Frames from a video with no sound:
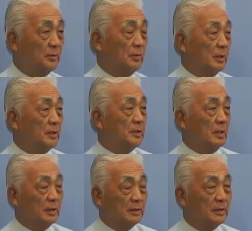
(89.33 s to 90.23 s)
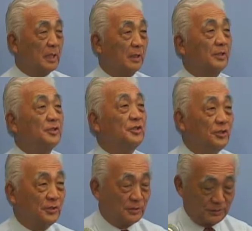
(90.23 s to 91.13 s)
地震があったというような記事が出
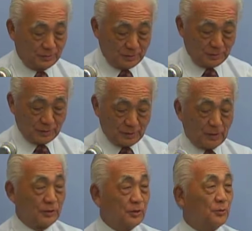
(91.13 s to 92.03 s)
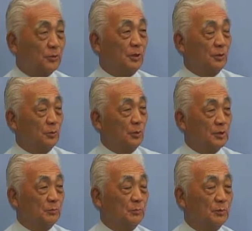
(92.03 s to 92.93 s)
てたらしいです。えー、
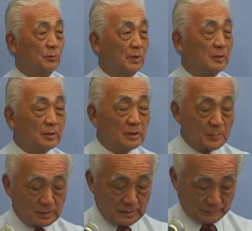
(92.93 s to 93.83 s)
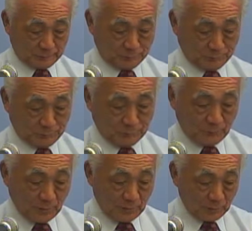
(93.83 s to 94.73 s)
緊張してね、今日は新聞忘れてきました。
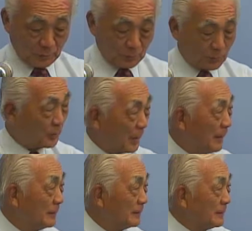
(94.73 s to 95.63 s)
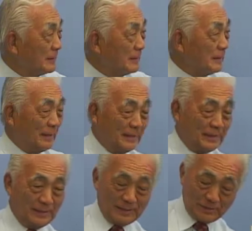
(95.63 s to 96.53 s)
ということで、
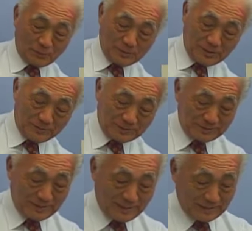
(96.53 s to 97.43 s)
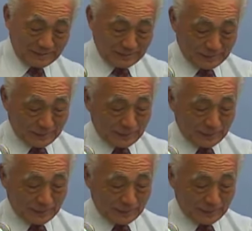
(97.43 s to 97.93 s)
えー、こちらにはで